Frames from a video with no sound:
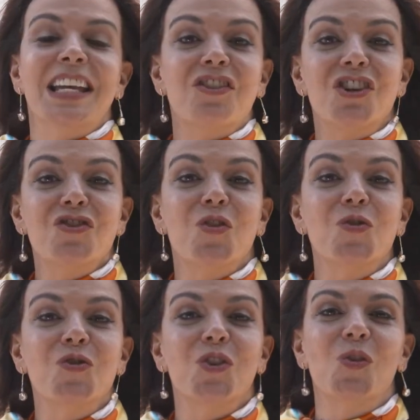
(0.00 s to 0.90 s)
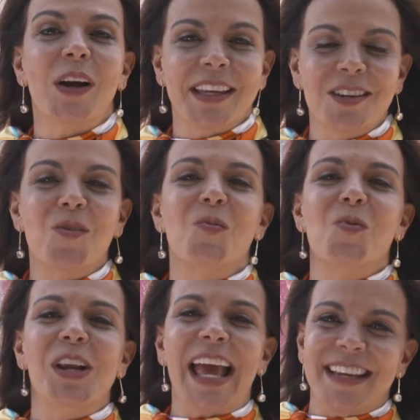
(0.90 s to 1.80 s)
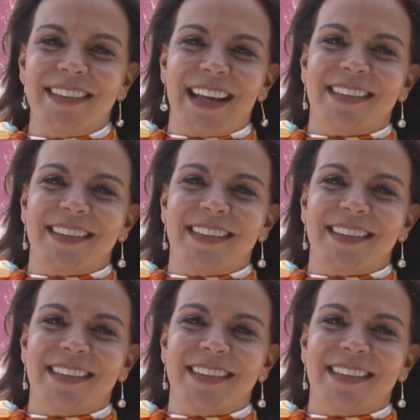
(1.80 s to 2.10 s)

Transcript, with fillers: que a gente continua aqui com Mulheres na